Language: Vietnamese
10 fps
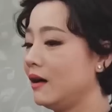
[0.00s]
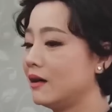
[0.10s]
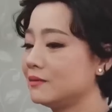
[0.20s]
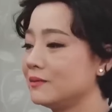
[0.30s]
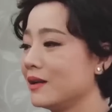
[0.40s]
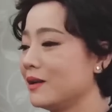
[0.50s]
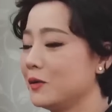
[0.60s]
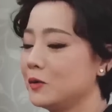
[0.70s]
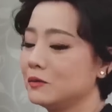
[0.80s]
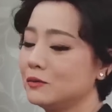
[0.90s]
Ờ
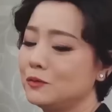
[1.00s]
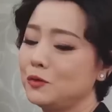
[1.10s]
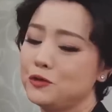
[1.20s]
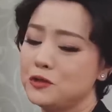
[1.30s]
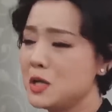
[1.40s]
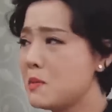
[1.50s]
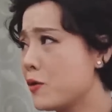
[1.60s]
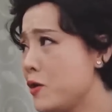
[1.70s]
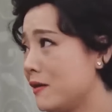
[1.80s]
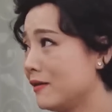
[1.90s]
Tôi chưa đi bao
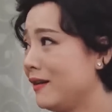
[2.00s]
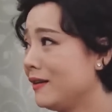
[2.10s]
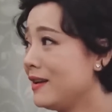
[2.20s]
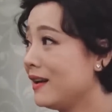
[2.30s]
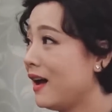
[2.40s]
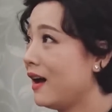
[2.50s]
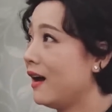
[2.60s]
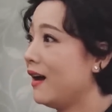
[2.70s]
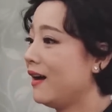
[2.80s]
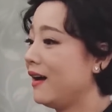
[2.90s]
giờ hết á
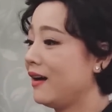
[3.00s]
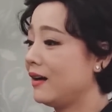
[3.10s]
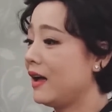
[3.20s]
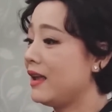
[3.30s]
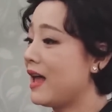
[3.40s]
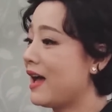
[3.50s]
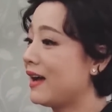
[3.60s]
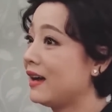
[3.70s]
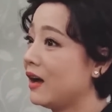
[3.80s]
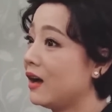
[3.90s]
Hay là
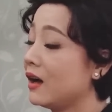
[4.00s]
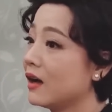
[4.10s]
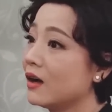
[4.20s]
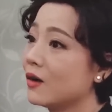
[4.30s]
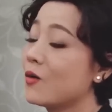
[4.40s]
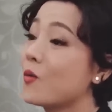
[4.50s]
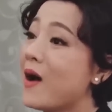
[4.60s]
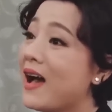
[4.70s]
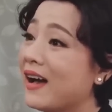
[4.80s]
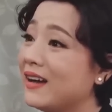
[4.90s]
Cô
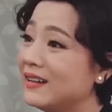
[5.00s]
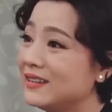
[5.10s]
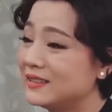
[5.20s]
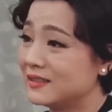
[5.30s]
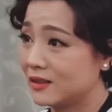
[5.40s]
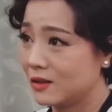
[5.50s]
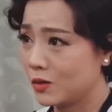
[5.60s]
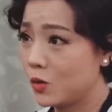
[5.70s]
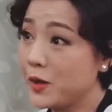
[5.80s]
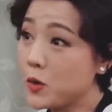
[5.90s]
qua
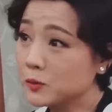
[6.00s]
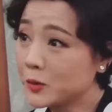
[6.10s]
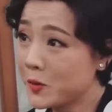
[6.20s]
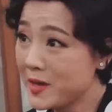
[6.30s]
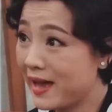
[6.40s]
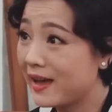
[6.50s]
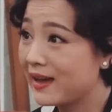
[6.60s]
Cô đi cùng tôi nha